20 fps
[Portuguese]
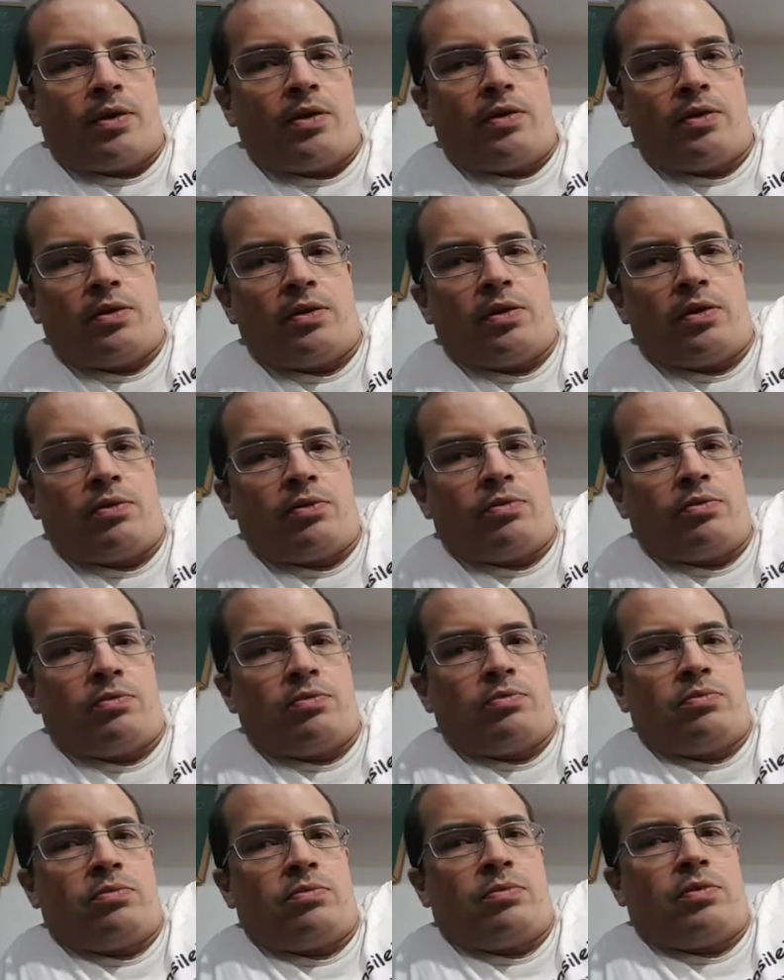
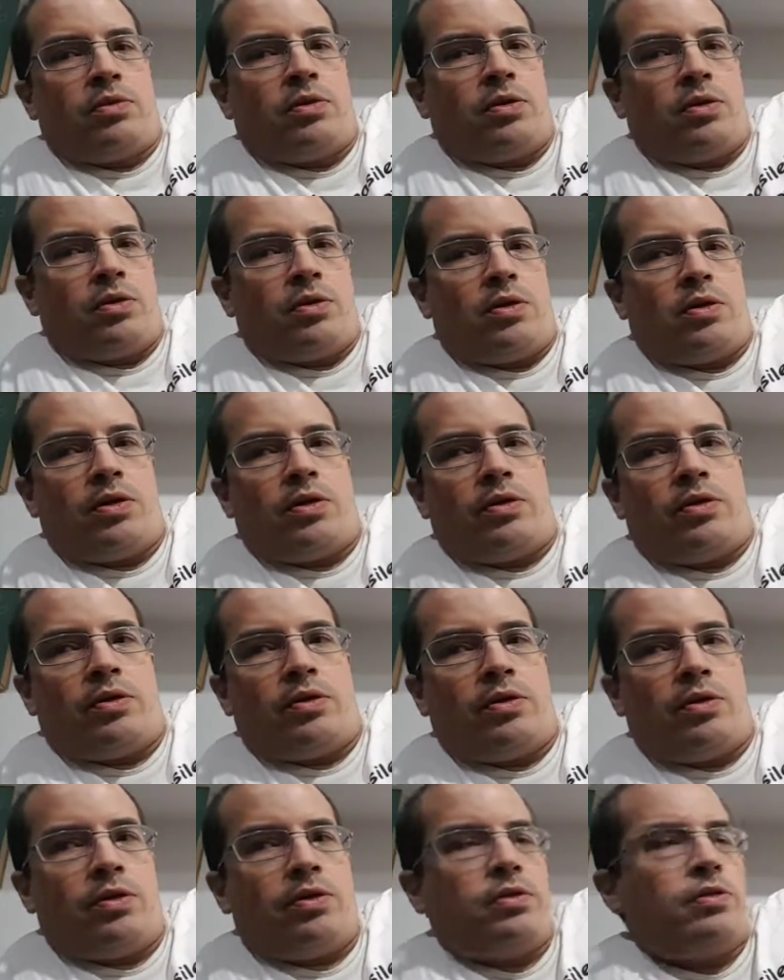Então, é,
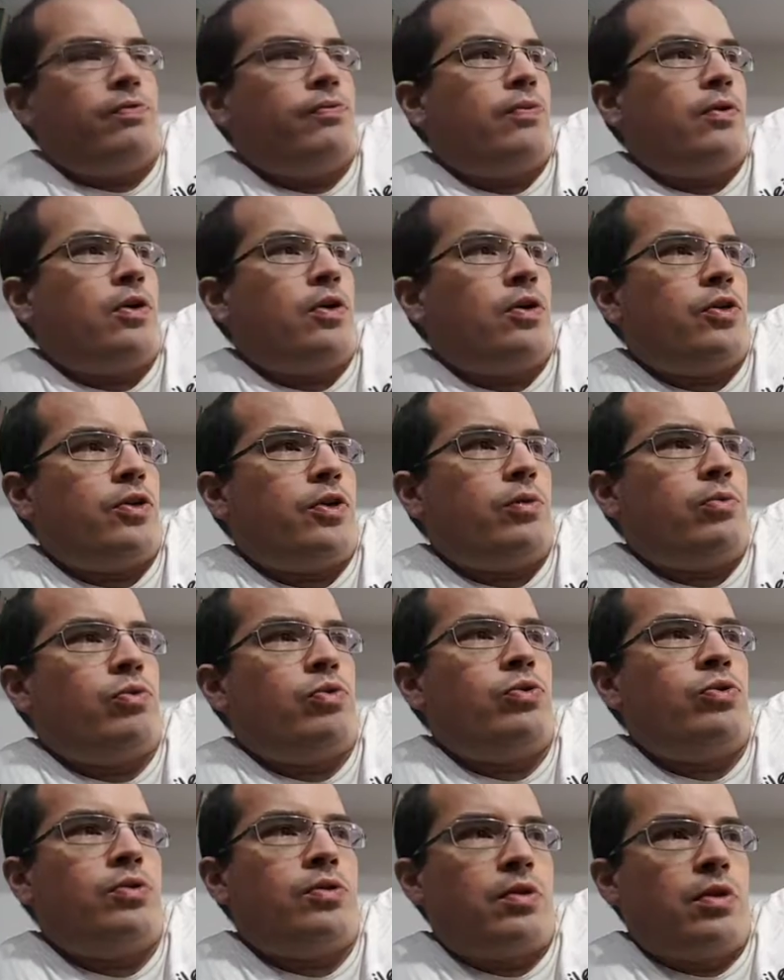esse final achei
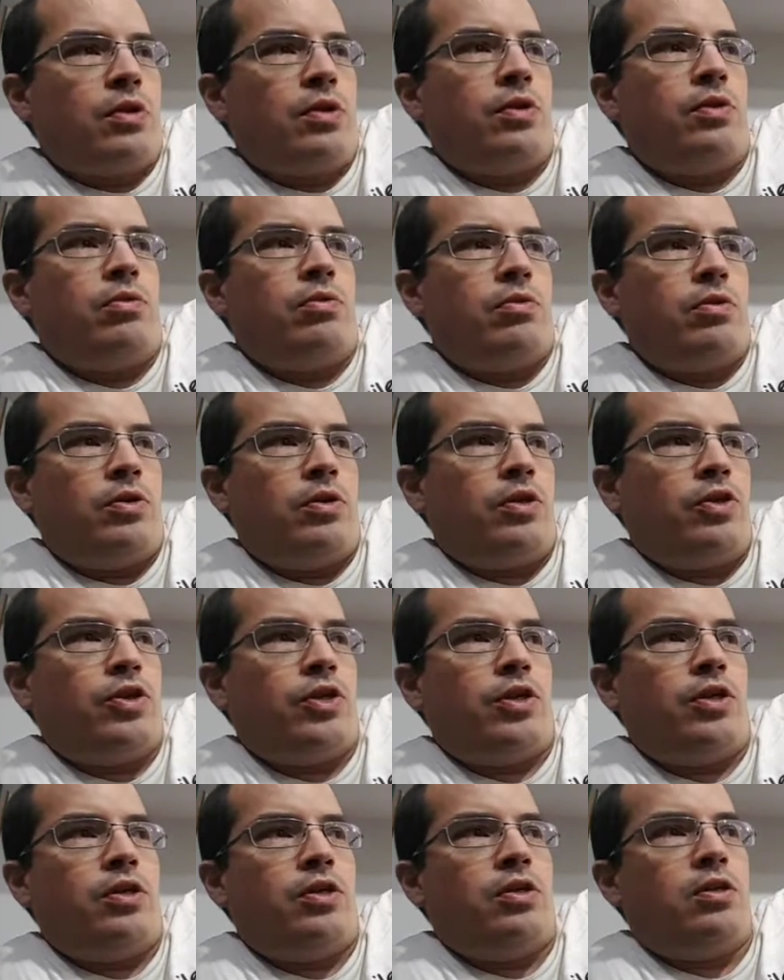muito estranho e
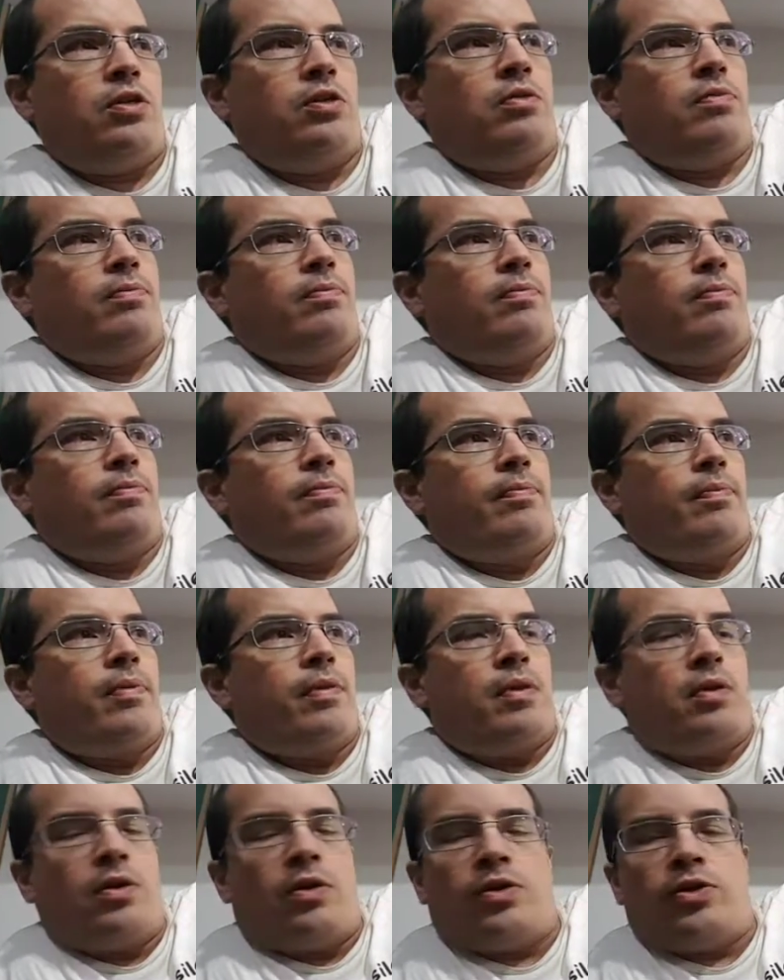achei
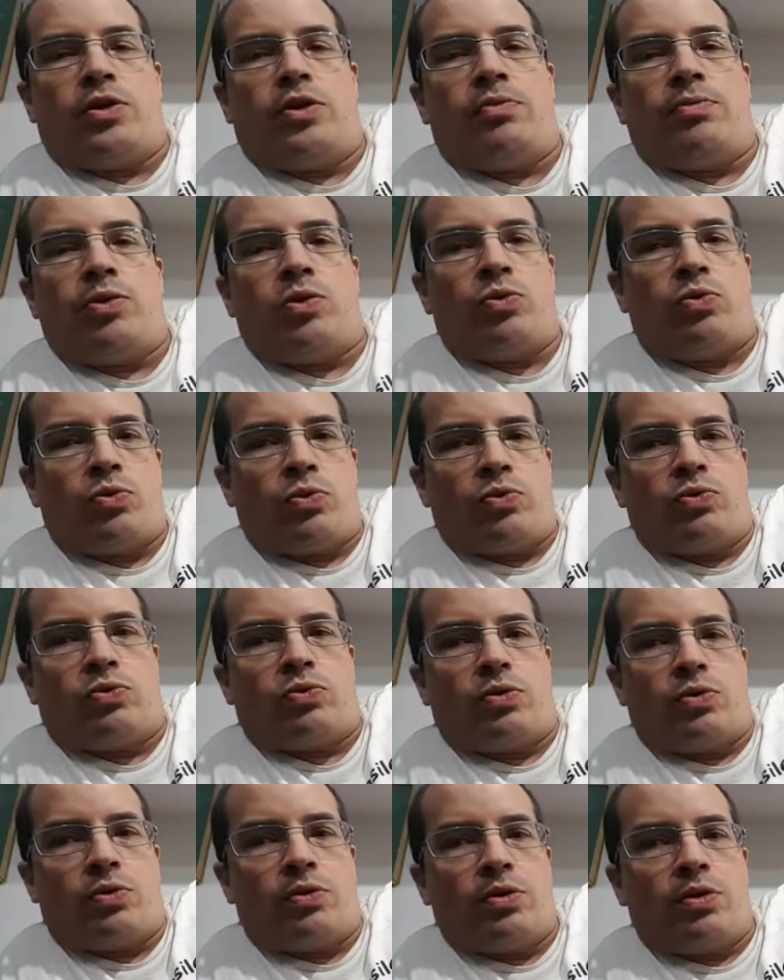achei meio
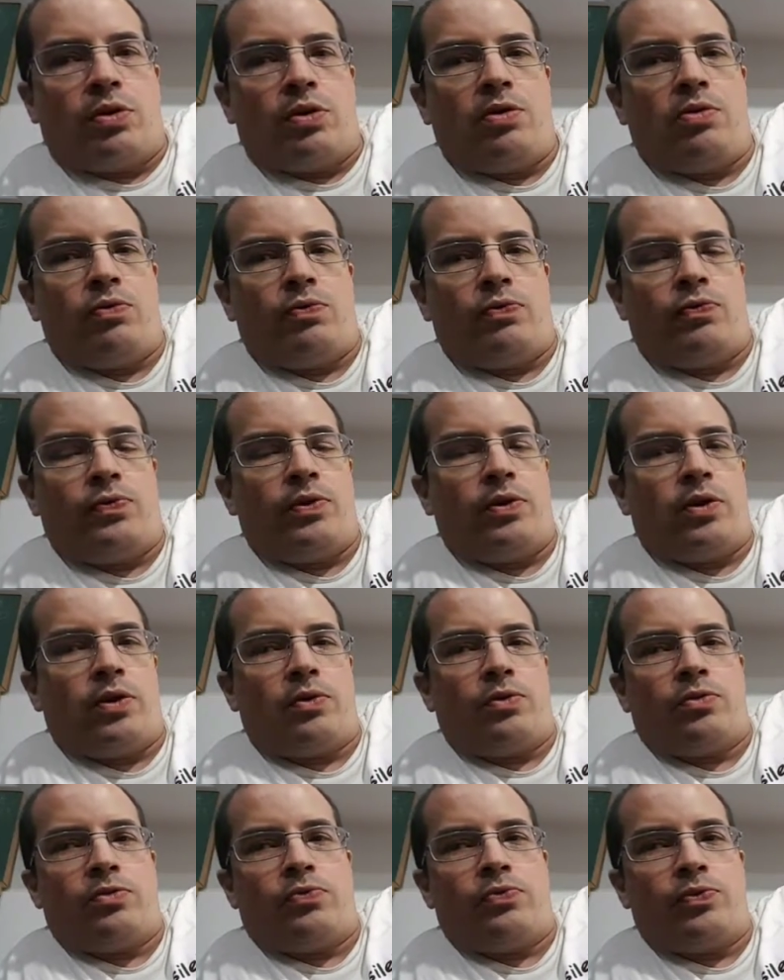tosco assim o
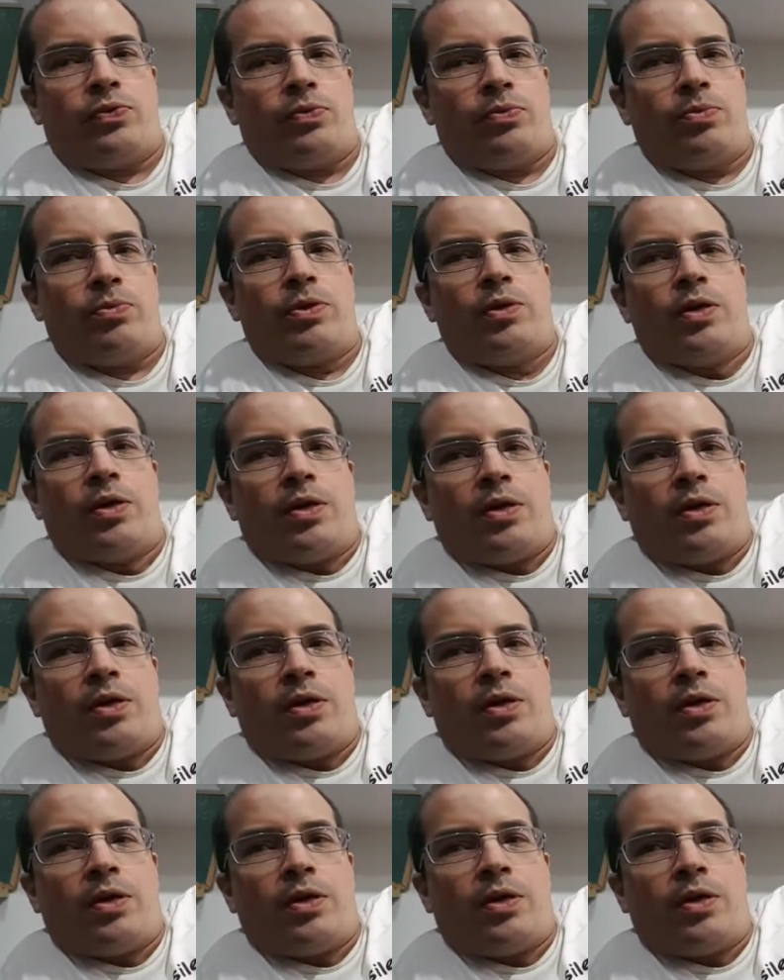final do filme.